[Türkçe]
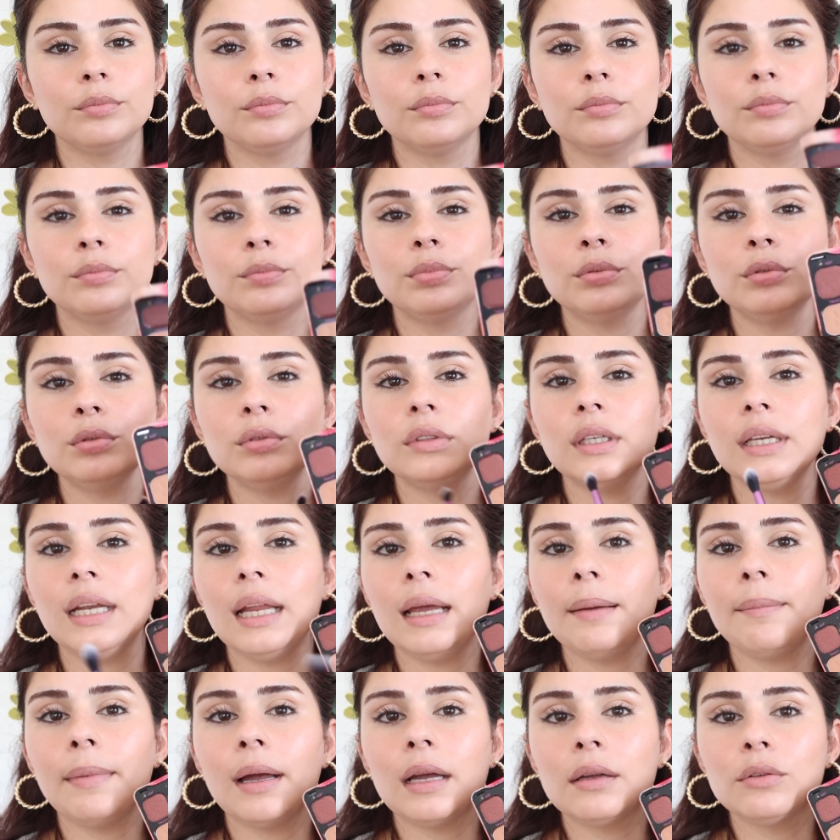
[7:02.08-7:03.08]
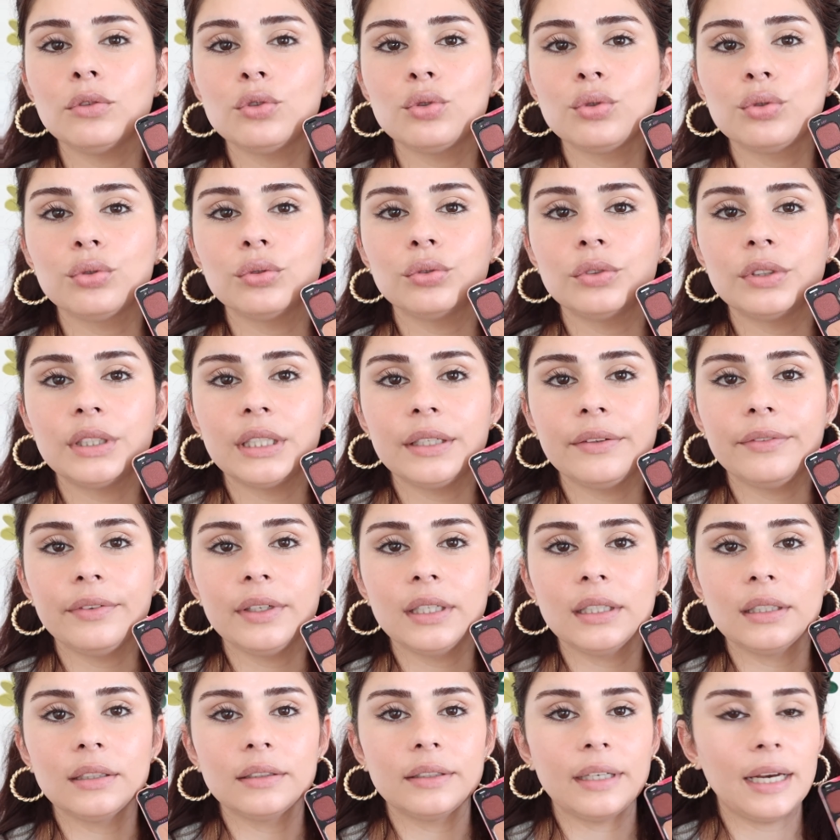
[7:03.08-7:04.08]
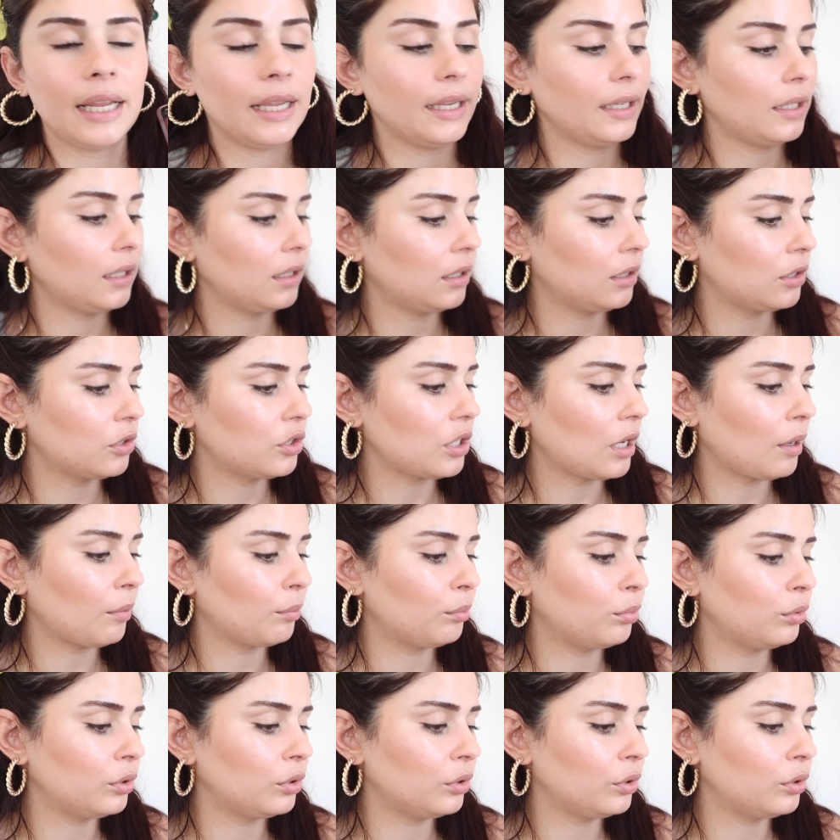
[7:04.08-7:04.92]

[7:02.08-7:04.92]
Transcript: Buradan hemen şu Reveal rengini alacağım.